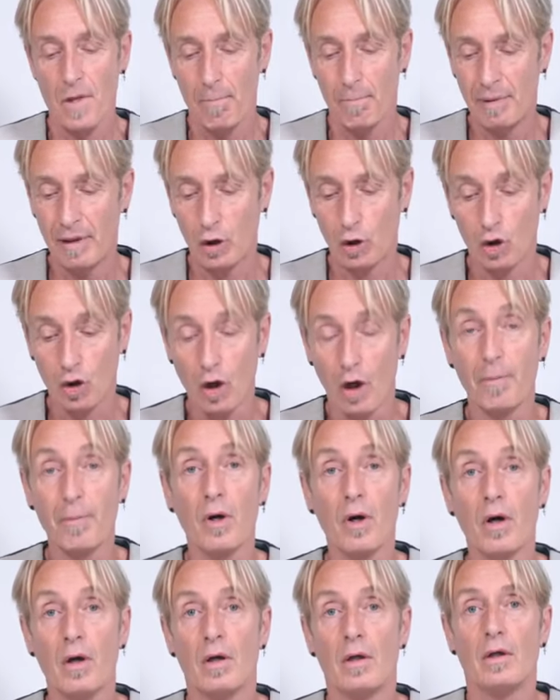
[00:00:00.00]
pero
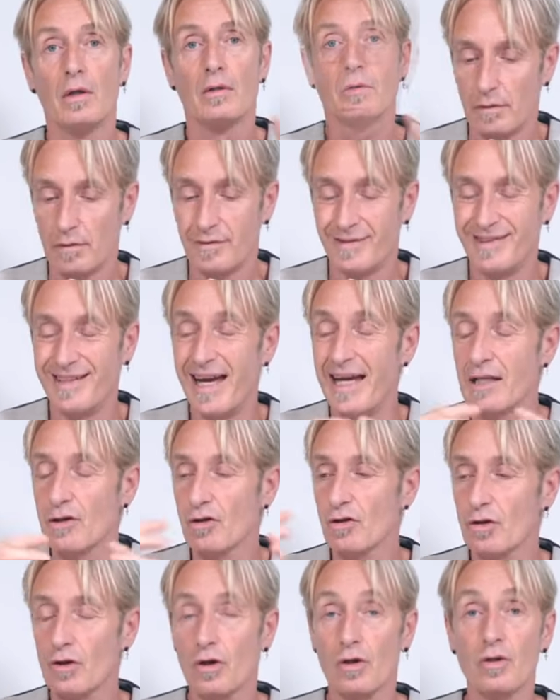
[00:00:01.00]
como
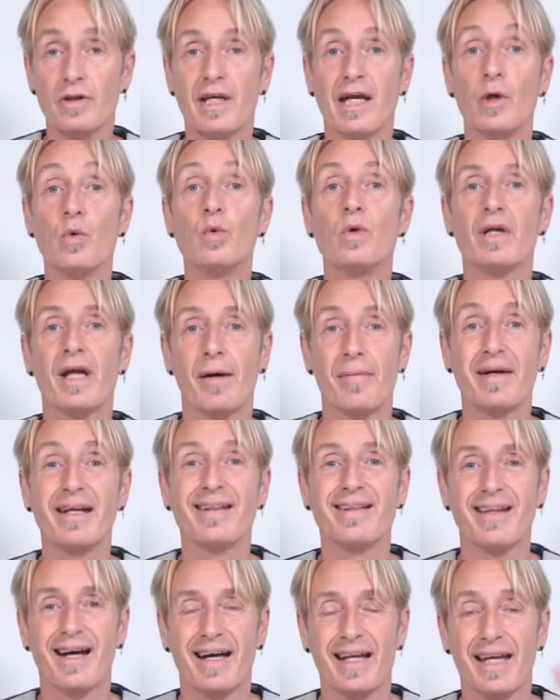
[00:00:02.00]
dentro de una
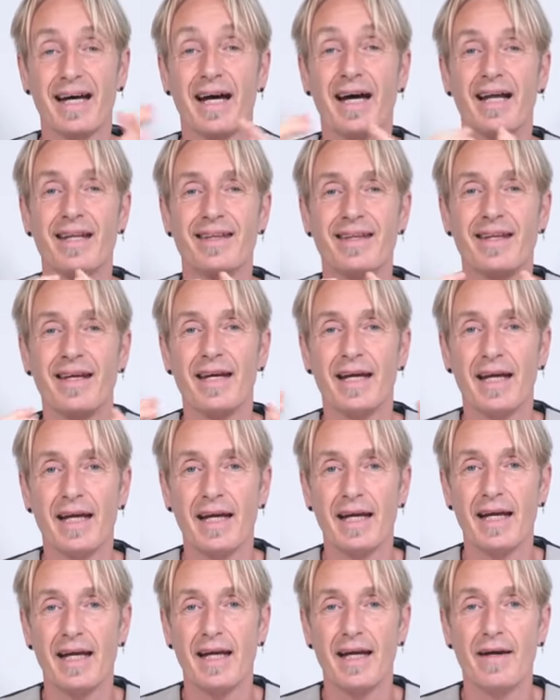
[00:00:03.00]
ventana
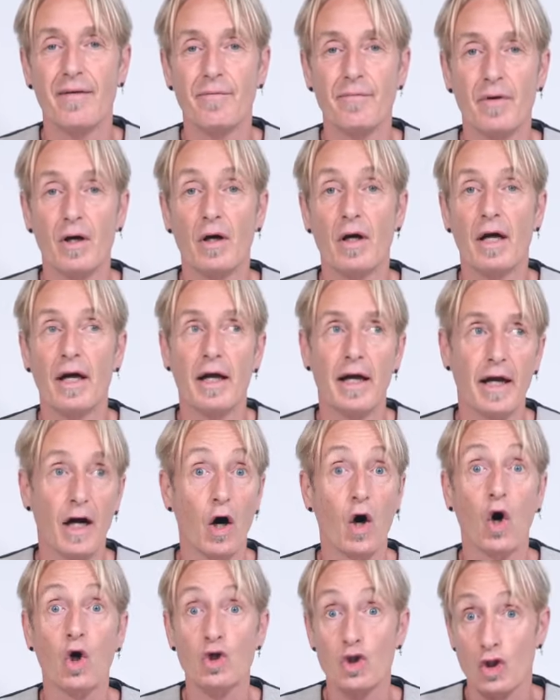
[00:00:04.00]
de eh,
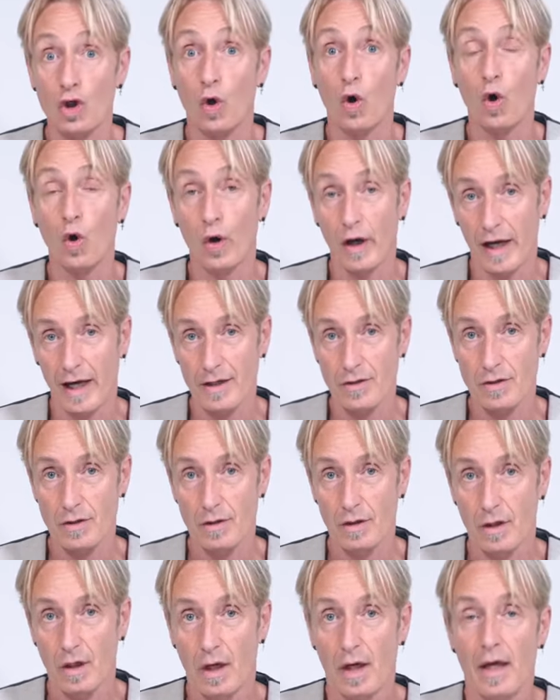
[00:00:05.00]
ocho
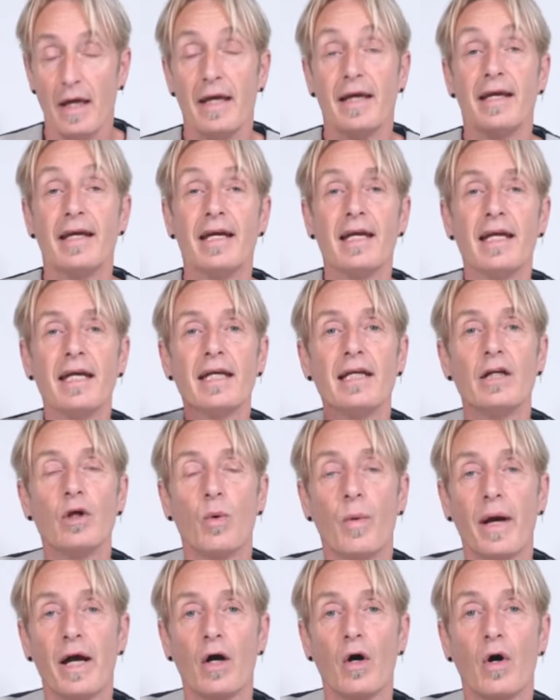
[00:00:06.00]
horas. Y
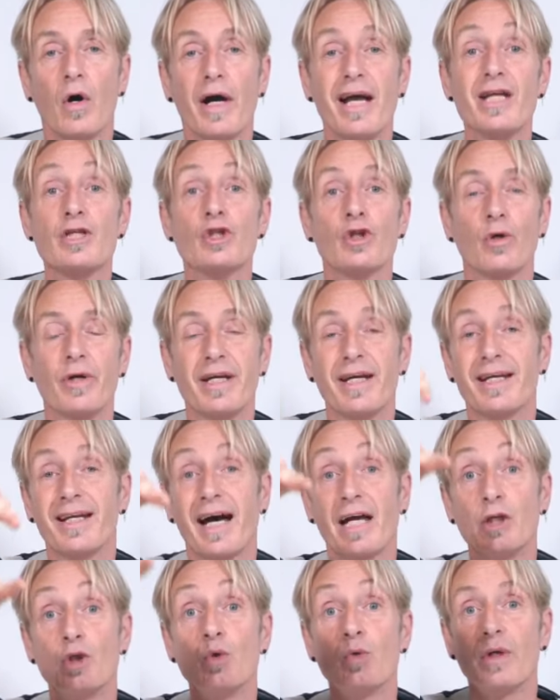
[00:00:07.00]
luego estoy en
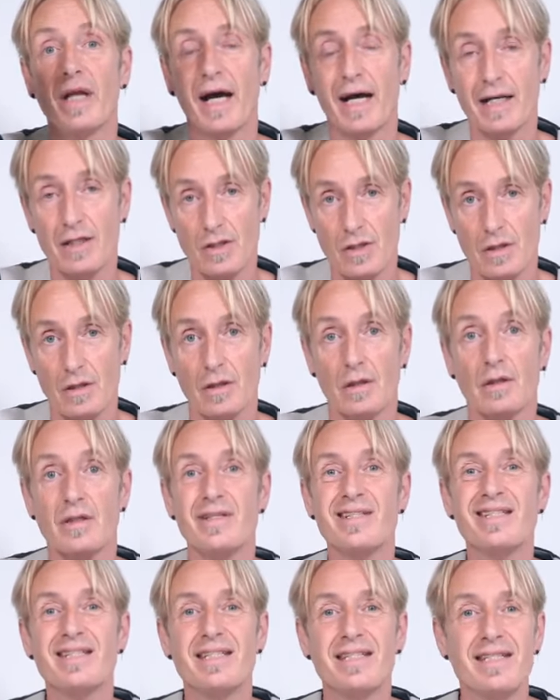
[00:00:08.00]
ayunas
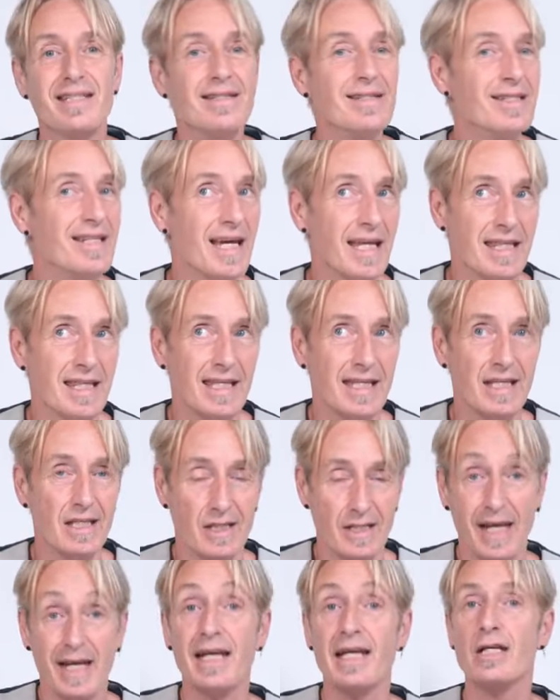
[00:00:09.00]

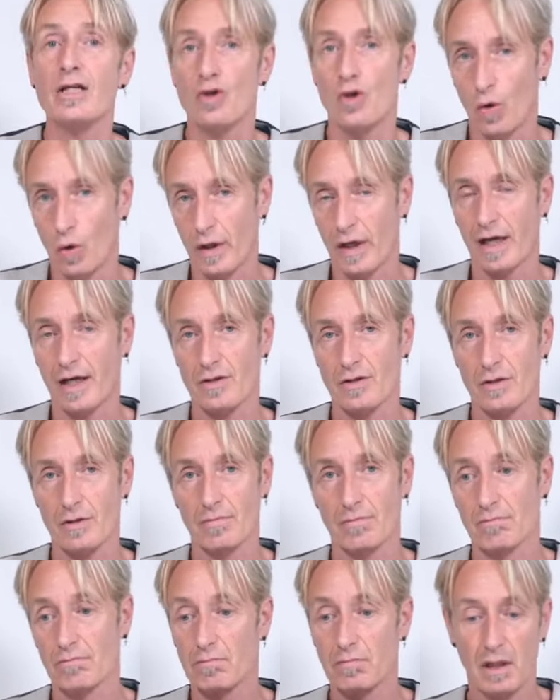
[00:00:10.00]
16
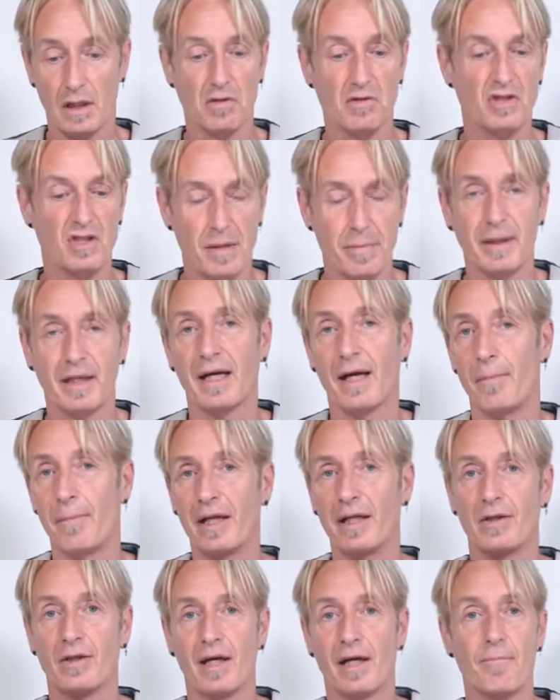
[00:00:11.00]
horas.
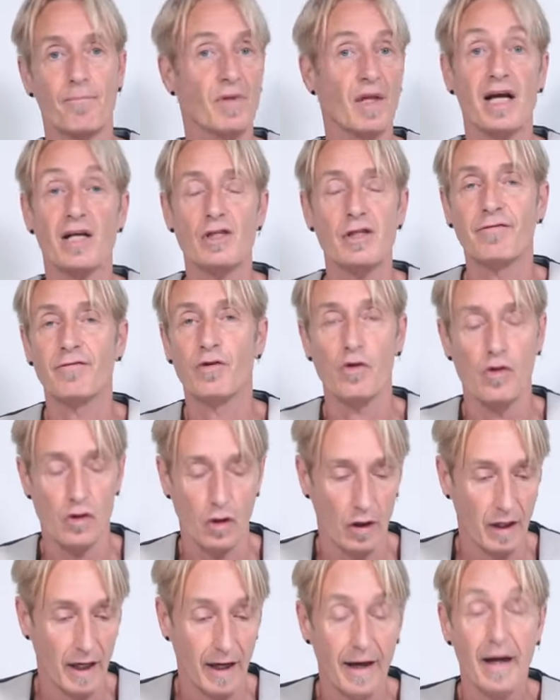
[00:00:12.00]
Típicamente, así
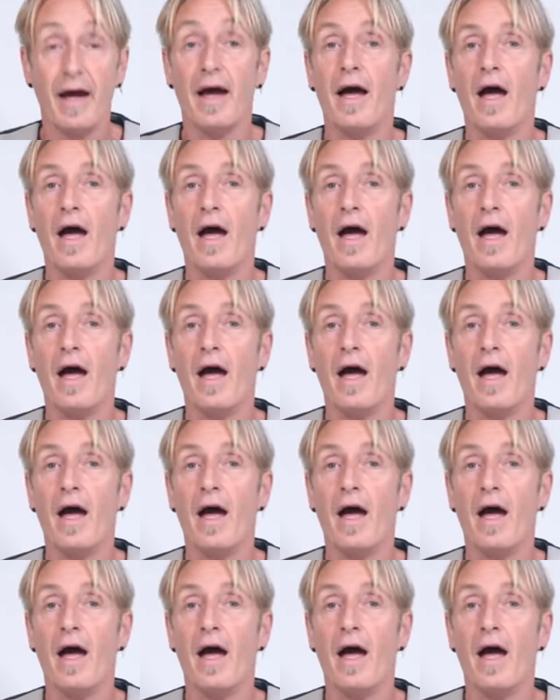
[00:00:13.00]
funciona.